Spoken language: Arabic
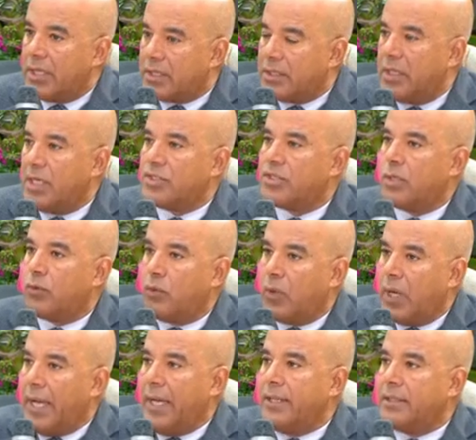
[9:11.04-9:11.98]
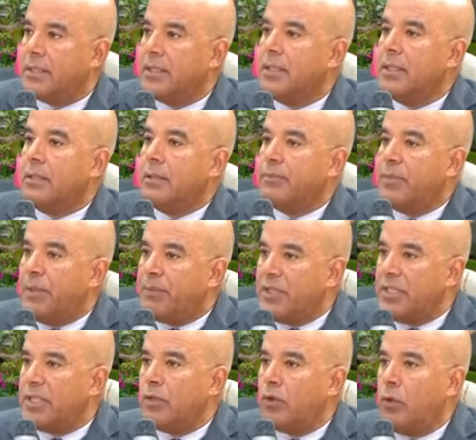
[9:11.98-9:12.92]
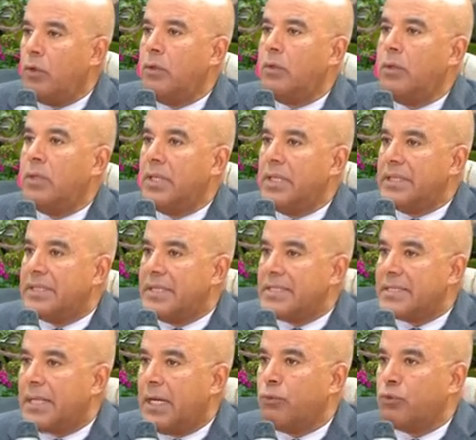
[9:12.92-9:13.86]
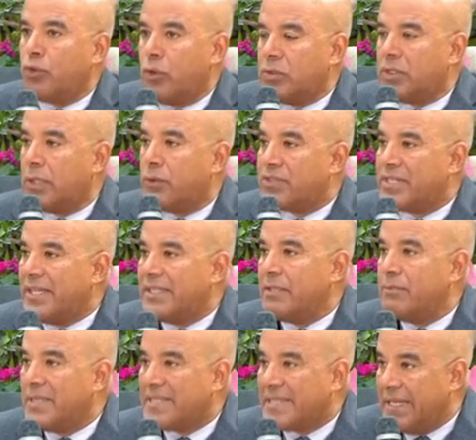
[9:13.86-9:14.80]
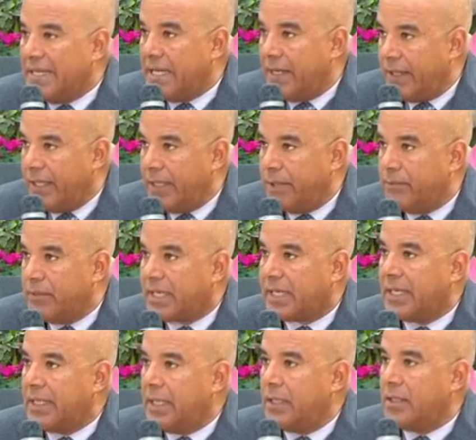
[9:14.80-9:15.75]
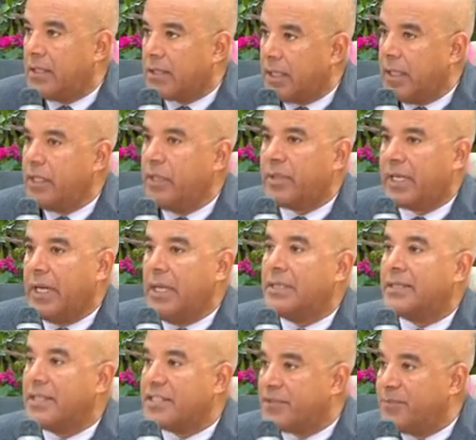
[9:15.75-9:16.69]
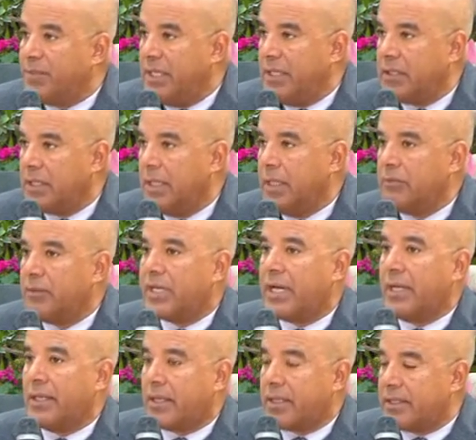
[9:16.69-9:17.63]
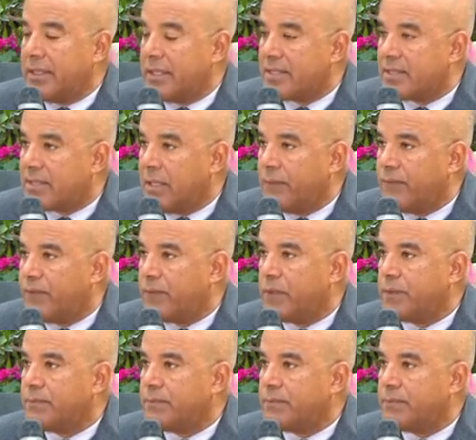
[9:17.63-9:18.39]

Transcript: 12 واحد بنبتدي نقول له تزرع وتحط توصيات المثاليه ايه من خلال الري من خلال التسميد من خلال اختيار الصنف بيحتاج